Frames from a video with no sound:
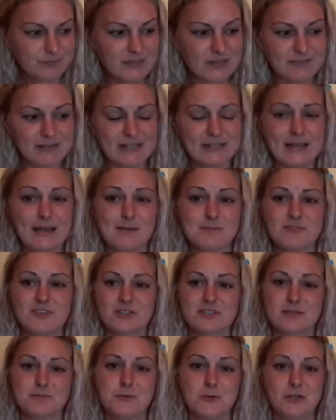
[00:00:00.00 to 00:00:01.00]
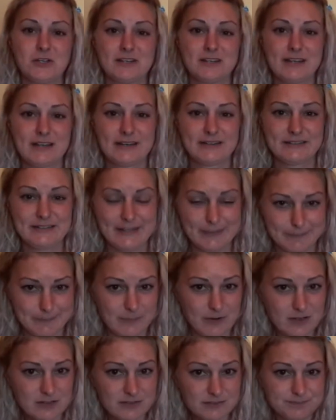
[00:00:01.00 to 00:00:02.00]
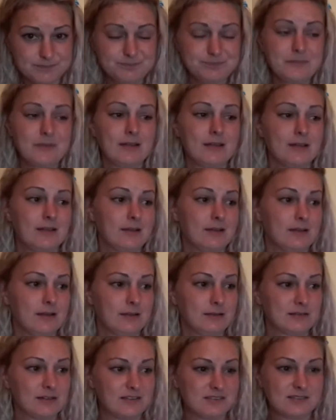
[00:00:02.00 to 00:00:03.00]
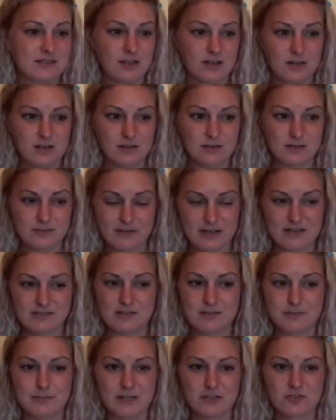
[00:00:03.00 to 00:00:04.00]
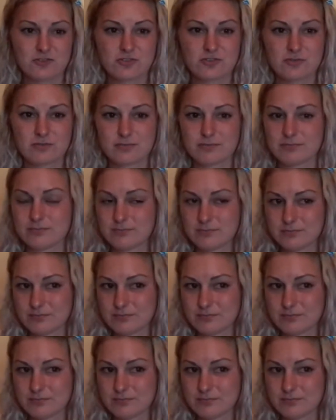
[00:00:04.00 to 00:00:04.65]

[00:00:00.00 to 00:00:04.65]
weil ich einfach die Möglichkeit geben mag, dass da quasi Menschen